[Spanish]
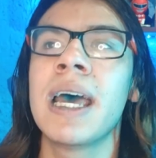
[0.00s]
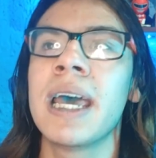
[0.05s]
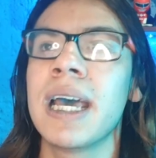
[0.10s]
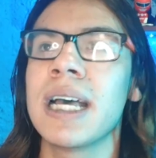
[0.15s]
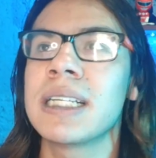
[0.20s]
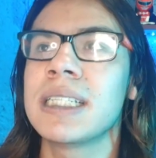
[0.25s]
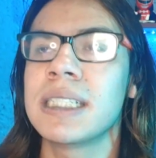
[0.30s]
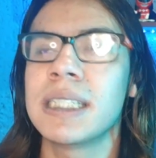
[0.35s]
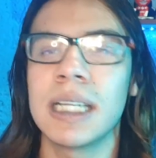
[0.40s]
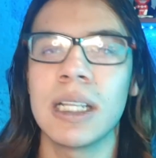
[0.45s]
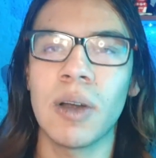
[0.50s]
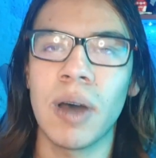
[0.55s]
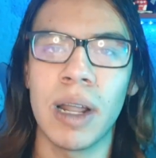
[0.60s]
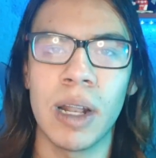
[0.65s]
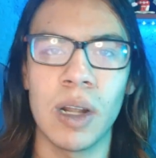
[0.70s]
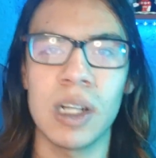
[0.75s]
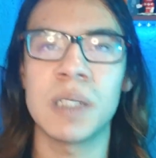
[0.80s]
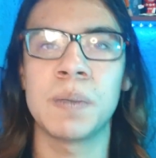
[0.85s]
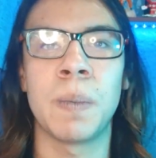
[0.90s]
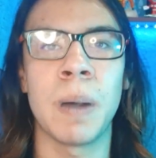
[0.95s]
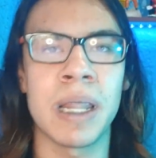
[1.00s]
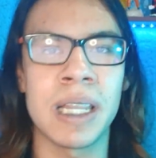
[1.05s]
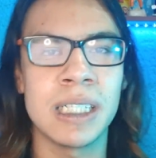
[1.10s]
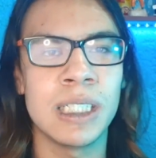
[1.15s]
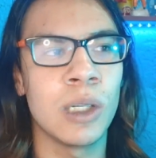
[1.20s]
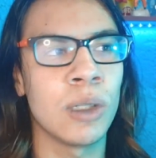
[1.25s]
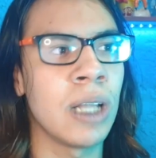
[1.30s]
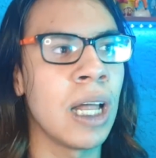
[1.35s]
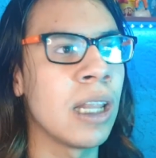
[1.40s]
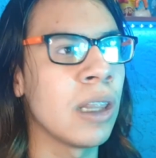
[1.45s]
y así siento que no
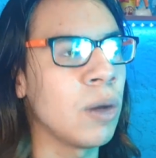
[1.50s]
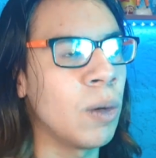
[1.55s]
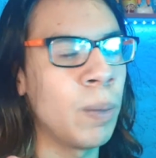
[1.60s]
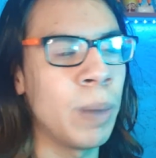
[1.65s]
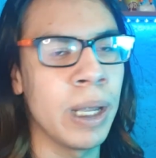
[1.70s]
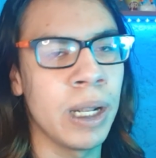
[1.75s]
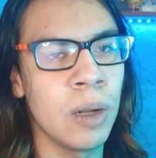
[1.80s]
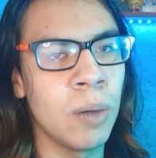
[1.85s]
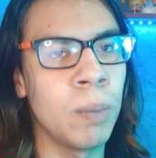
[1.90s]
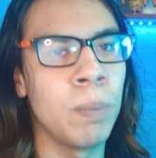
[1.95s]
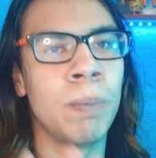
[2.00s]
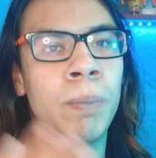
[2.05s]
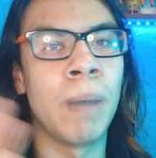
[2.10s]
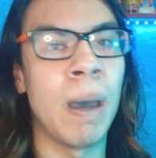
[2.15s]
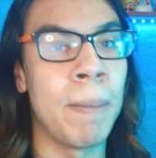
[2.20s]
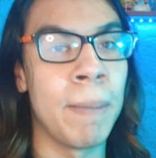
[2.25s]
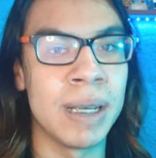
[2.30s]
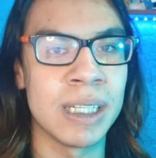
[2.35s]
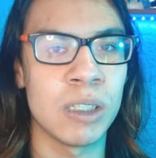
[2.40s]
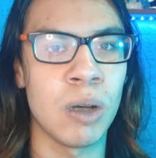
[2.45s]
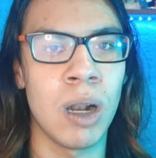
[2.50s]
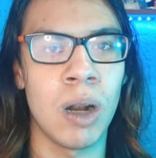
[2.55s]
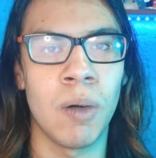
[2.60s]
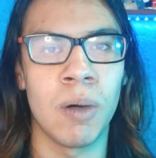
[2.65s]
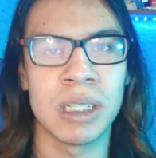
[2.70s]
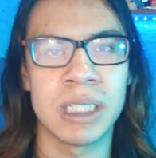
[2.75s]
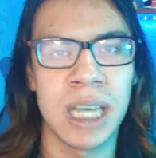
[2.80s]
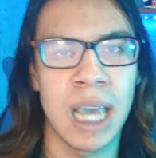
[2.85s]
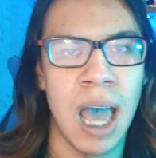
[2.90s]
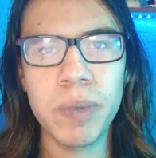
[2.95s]
desperdicio tanto viendo memes o algo
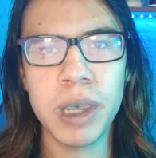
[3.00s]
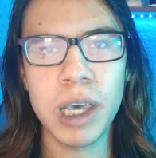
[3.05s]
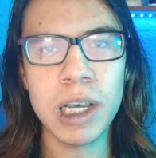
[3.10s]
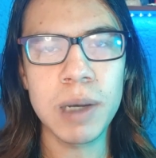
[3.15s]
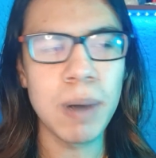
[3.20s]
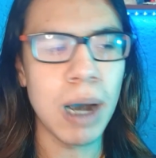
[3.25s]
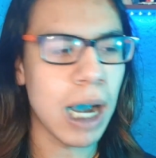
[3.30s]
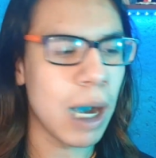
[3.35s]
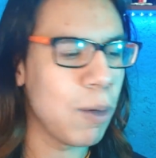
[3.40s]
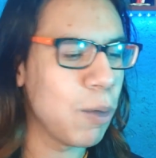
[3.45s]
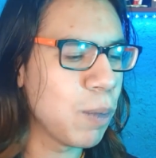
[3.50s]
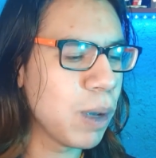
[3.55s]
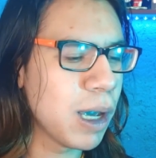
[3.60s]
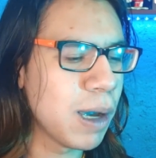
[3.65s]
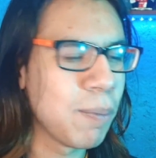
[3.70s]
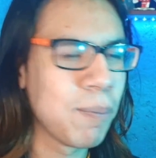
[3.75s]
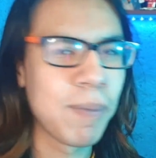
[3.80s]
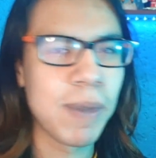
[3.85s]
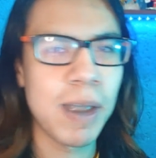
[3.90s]
así. Ya se me acabó mi